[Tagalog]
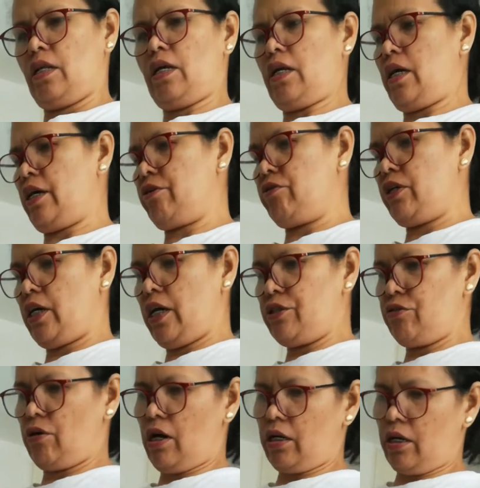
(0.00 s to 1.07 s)
Nailagay ko na
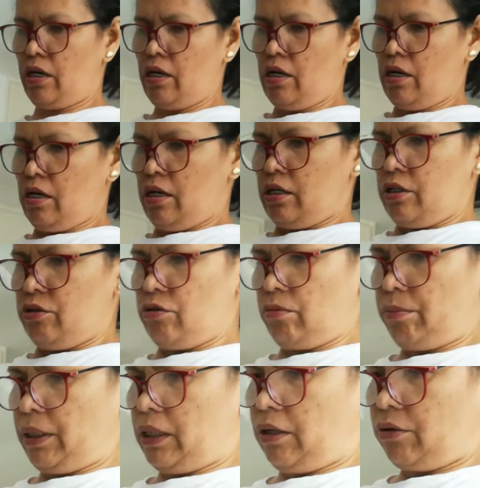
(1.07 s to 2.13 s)
guys yung aking, yung
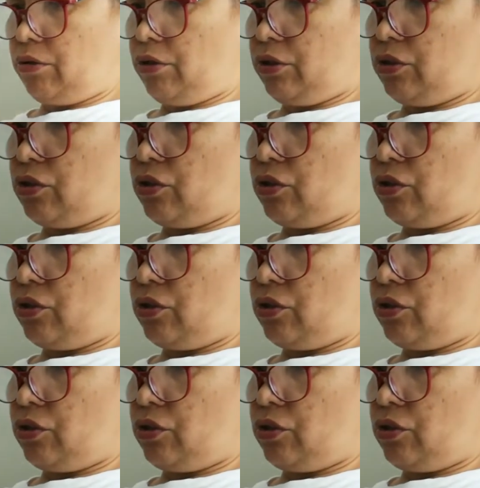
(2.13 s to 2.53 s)
beetroot,